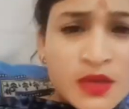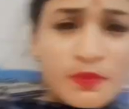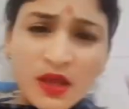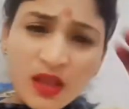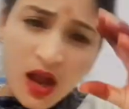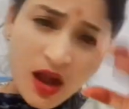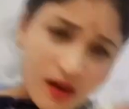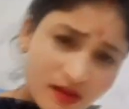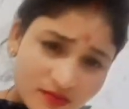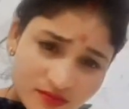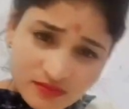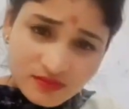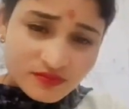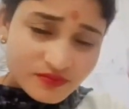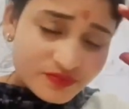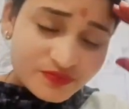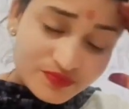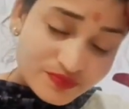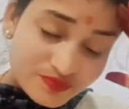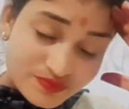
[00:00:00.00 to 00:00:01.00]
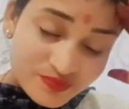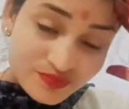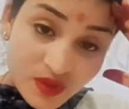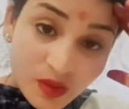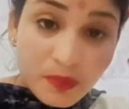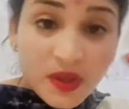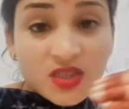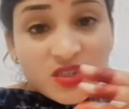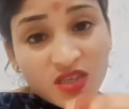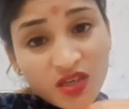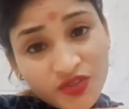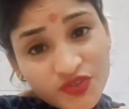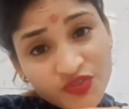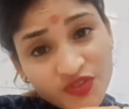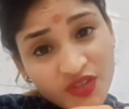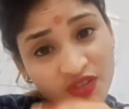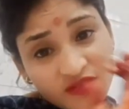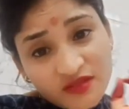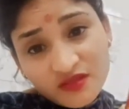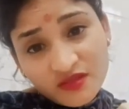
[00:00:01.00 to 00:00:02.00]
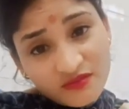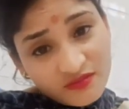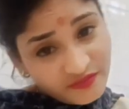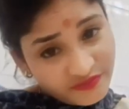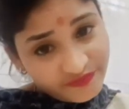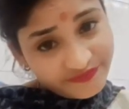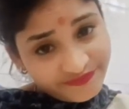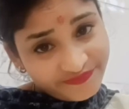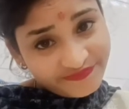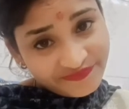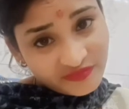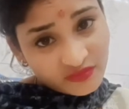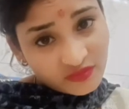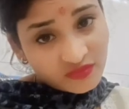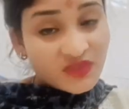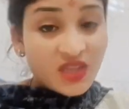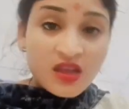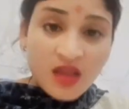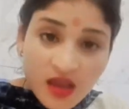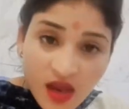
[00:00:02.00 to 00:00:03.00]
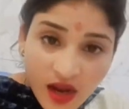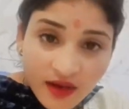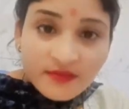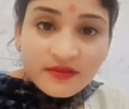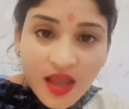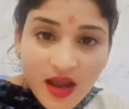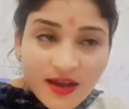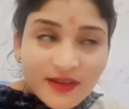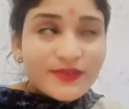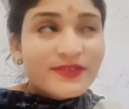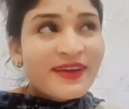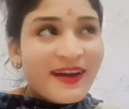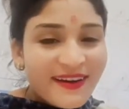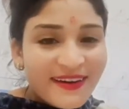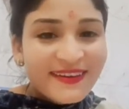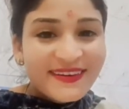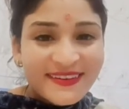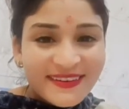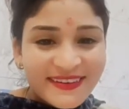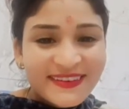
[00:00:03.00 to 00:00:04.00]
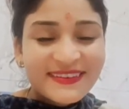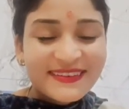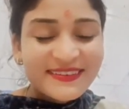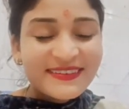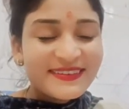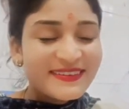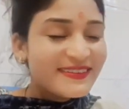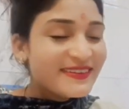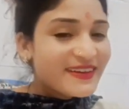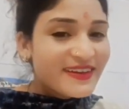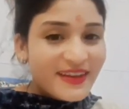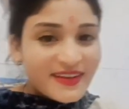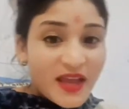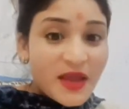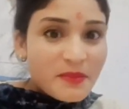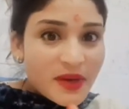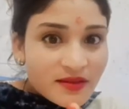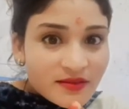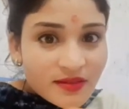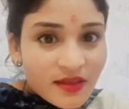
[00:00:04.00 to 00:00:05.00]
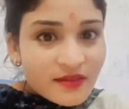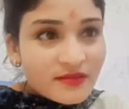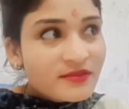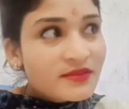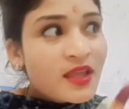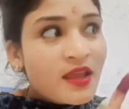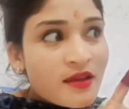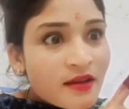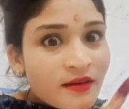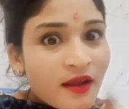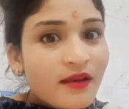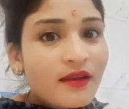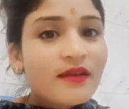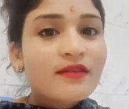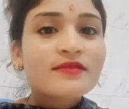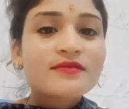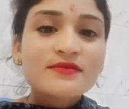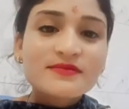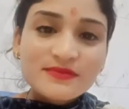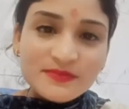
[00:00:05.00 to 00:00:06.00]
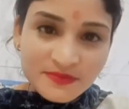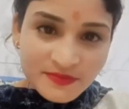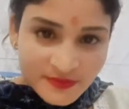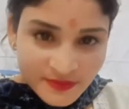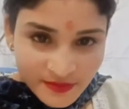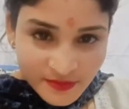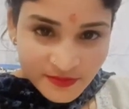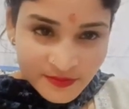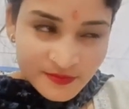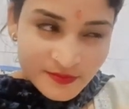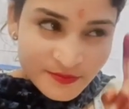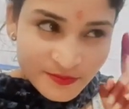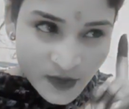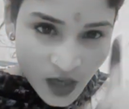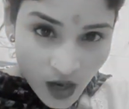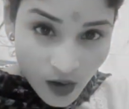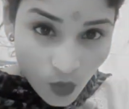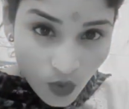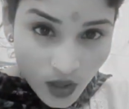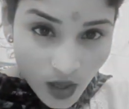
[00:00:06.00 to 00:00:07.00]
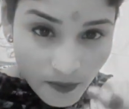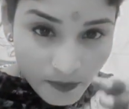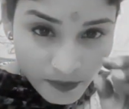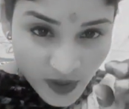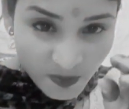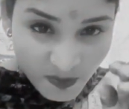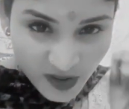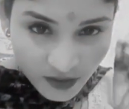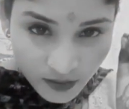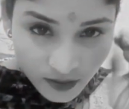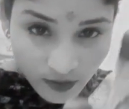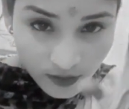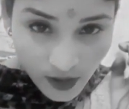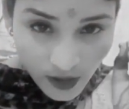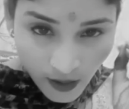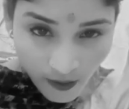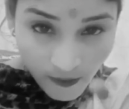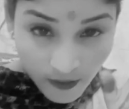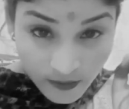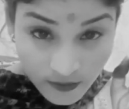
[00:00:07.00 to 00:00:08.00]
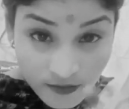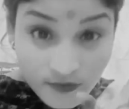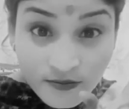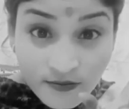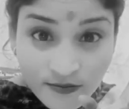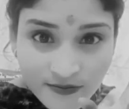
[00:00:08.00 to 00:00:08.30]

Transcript: में भैया किच किच किच किच अरे ध्यान से हंसना कहीं पत्नी देख न ले वरना ओले भी पड़ सकते हैं